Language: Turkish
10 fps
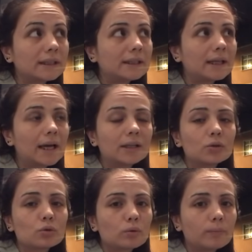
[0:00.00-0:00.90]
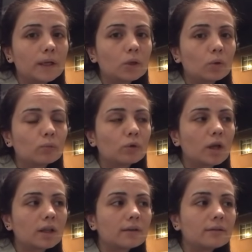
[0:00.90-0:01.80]
iki yerde çok belli olmuyor
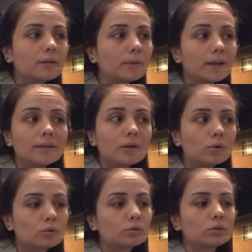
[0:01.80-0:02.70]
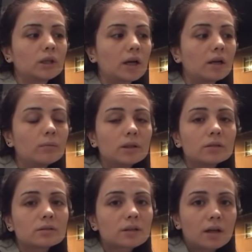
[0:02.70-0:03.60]
Allah'tan ama neden olsun yani.
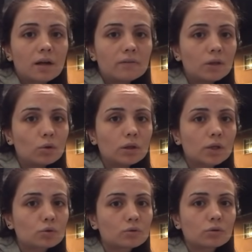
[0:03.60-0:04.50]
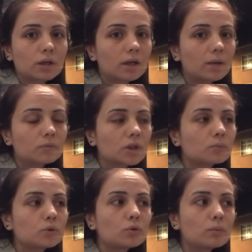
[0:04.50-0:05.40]
Ama zarar veriyorlar çocuklar.
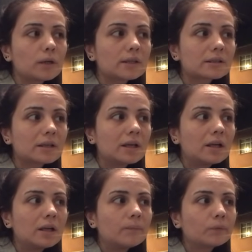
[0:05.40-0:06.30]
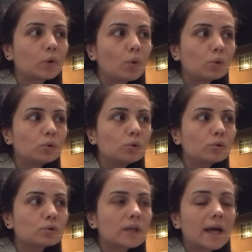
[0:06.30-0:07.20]
Yapacak bir şey yok. Biraz
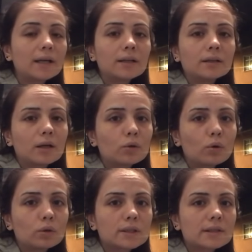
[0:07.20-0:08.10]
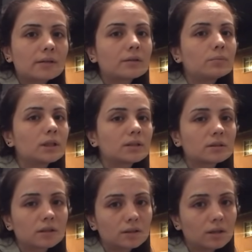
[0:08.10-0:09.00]
kolluyoruz. Her ne kadar kollasak da
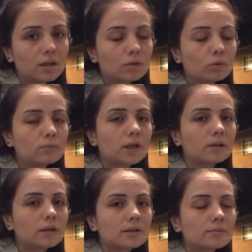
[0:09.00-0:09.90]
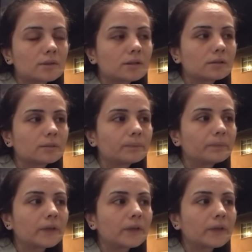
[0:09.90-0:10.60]
biraz daha dikkatli olmak lazım sanırım.